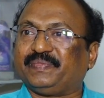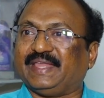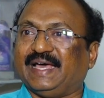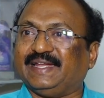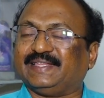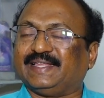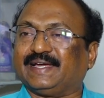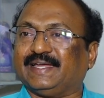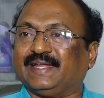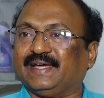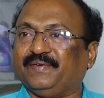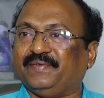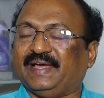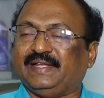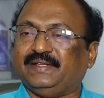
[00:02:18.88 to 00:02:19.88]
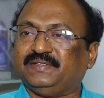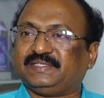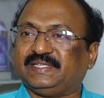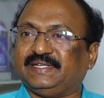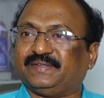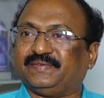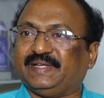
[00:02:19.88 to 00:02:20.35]
దానికి దగ్గరగా వాల్యూ
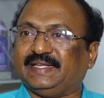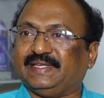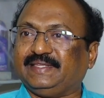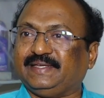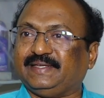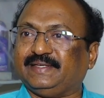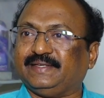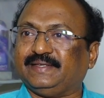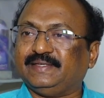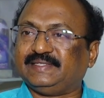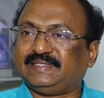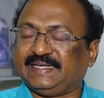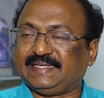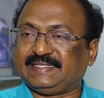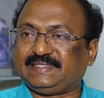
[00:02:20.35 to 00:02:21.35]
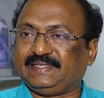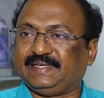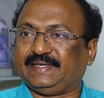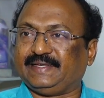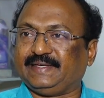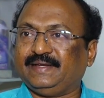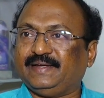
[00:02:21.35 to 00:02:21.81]
చేయటం అనేది చేస్తే
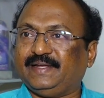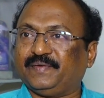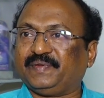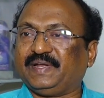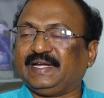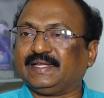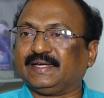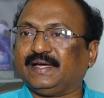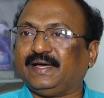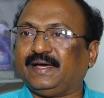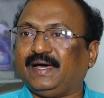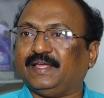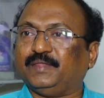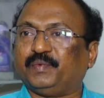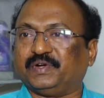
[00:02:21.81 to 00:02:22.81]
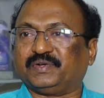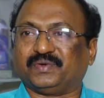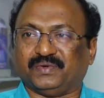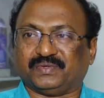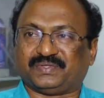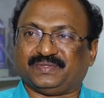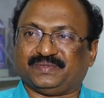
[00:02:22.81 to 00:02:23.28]
డెఫినెట్గా అది
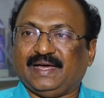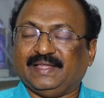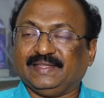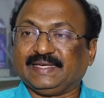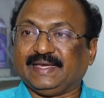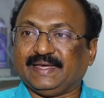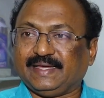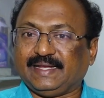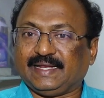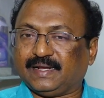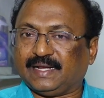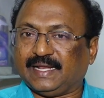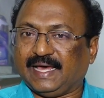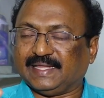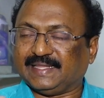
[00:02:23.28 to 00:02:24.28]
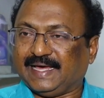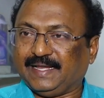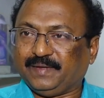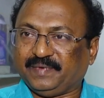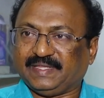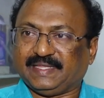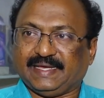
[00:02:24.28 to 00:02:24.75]
పట్టుకోవచ్చు అందుకే నా దాని
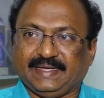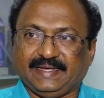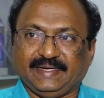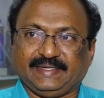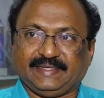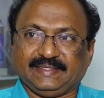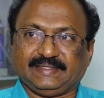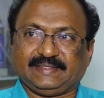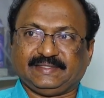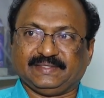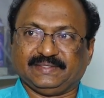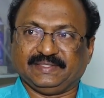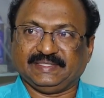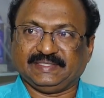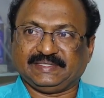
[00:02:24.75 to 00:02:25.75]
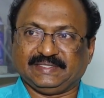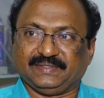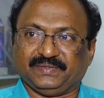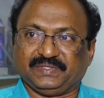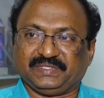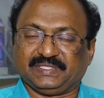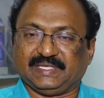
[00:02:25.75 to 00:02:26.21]
మీద ఐఐటీస్ నుంచి
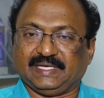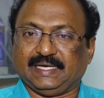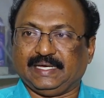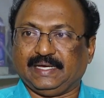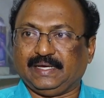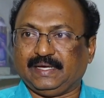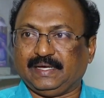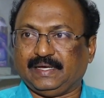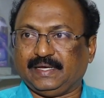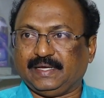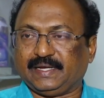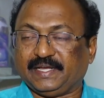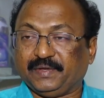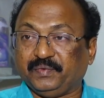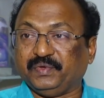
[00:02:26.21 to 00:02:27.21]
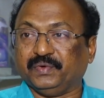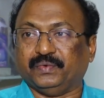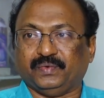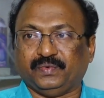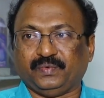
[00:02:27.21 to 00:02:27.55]
వచ్చిన రివ్యూ